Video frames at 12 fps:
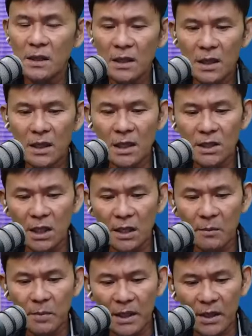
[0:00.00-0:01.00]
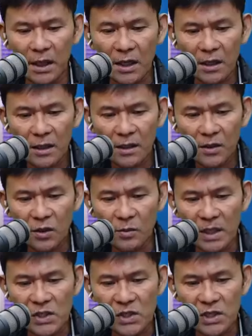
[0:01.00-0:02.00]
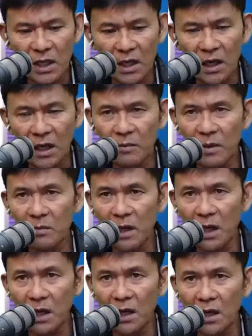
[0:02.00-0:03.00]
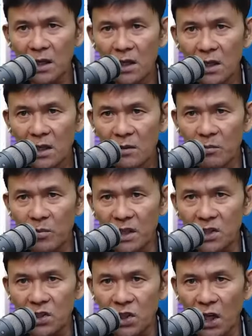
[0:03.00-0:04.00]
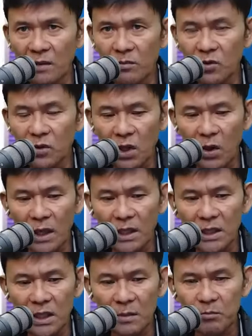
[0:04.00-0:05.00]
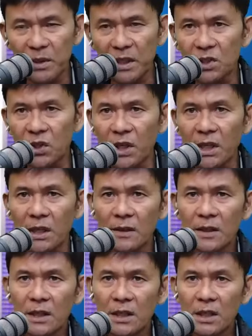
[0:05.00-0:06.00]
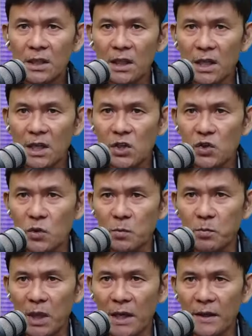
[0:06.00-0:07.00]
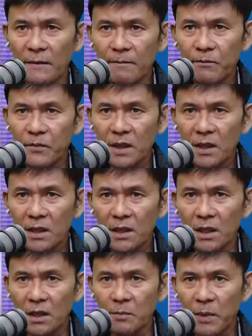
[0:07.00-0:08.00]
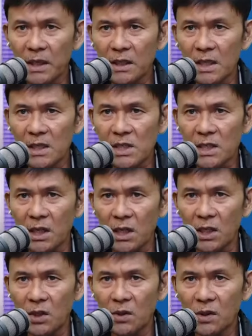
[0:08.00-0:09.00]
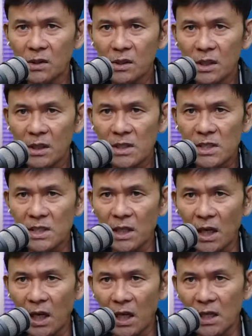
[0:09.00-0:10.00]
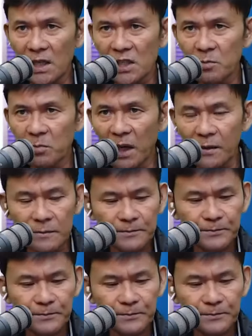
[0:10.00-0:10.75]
uh, Talavera, Nueva Ecija ay may mga big time, kung tawagin nila big three, na nagsusupply ng peking sigarilyo sina alias Mark.